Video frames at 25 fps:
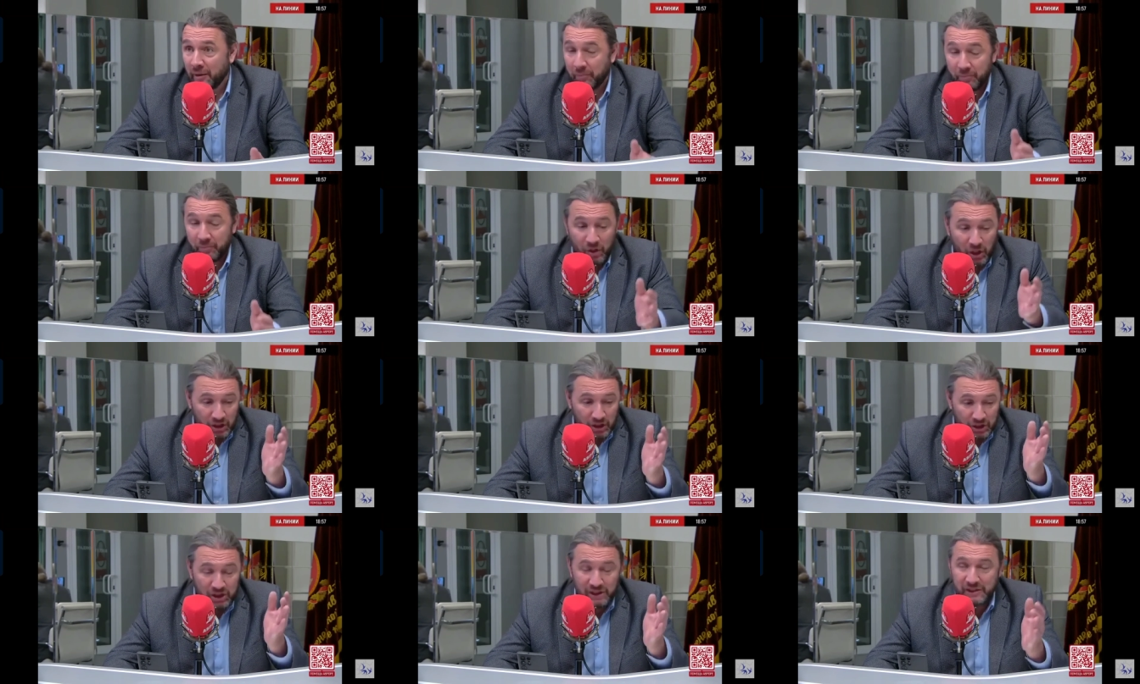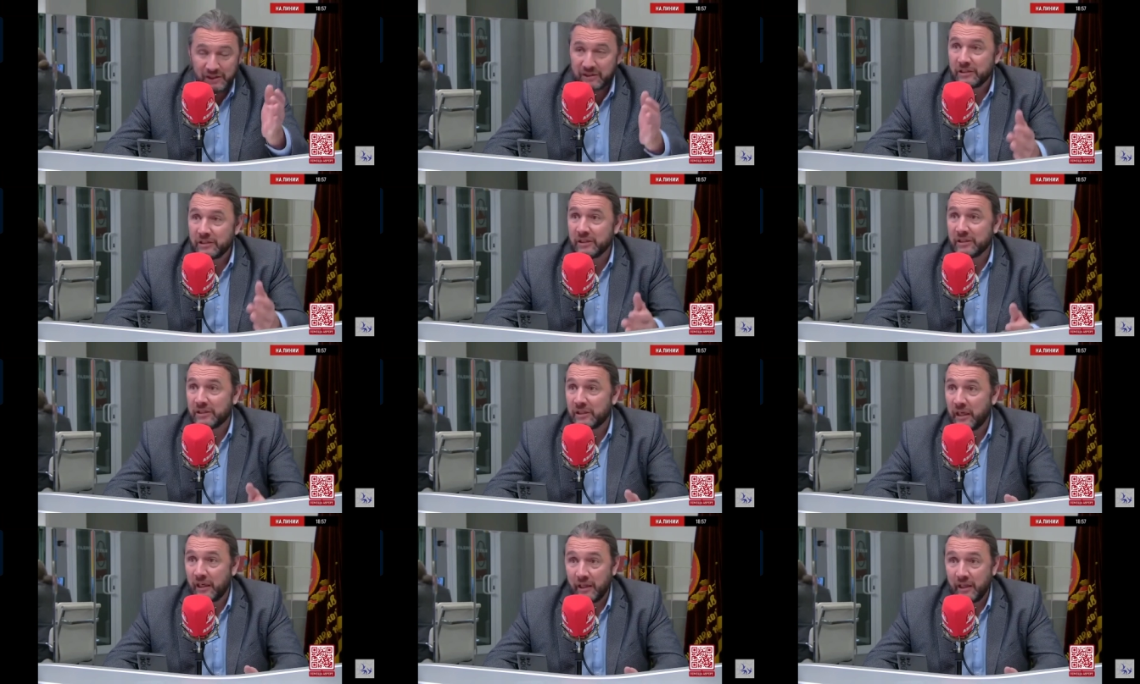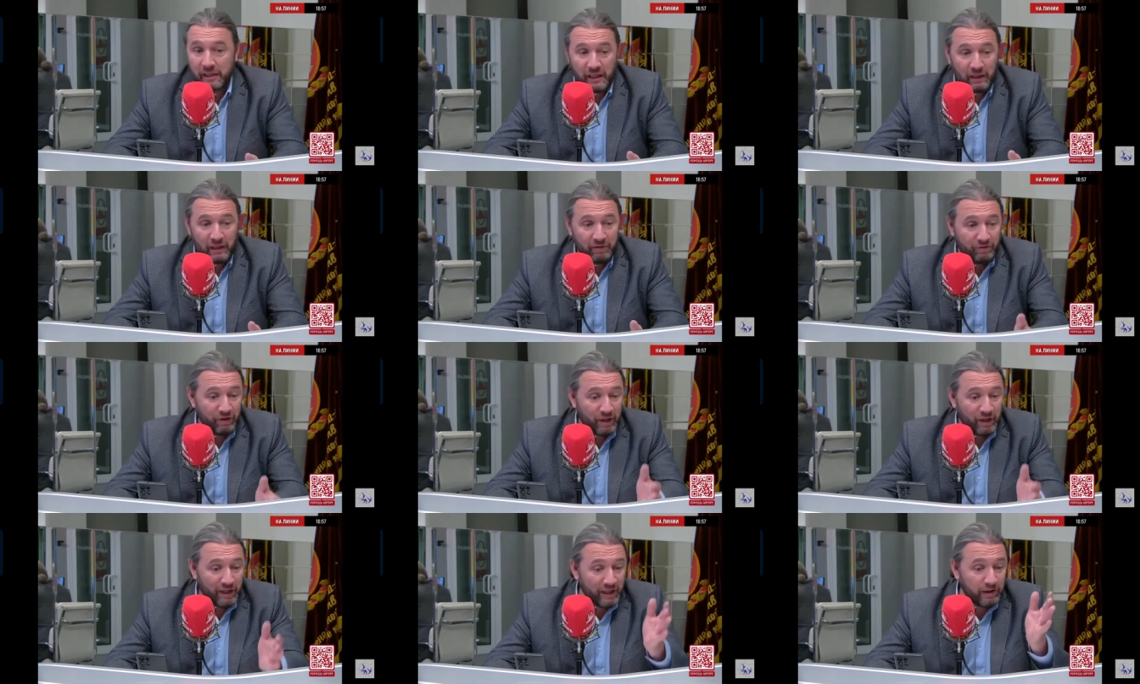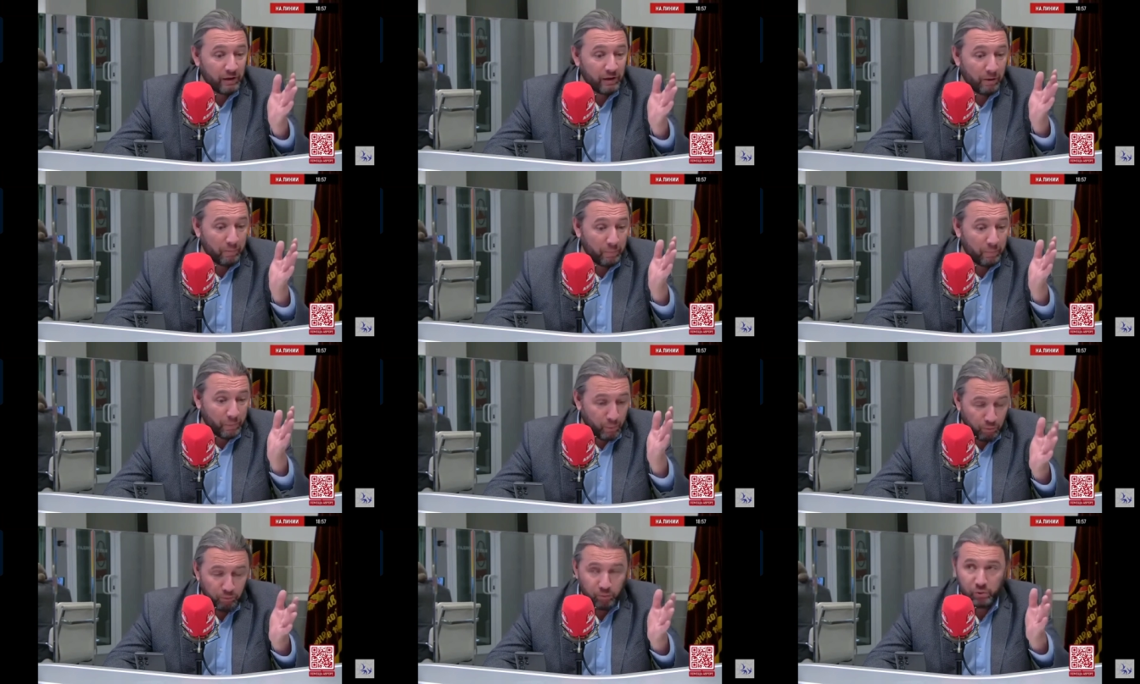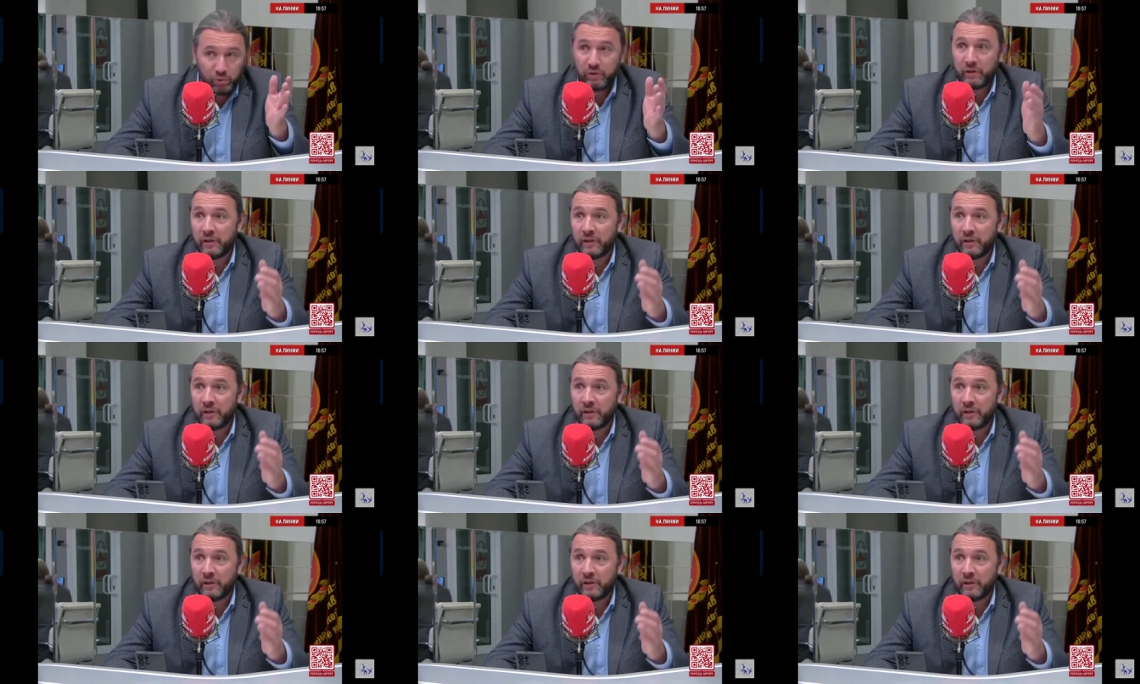Там численность населения Финляндии, тьфу,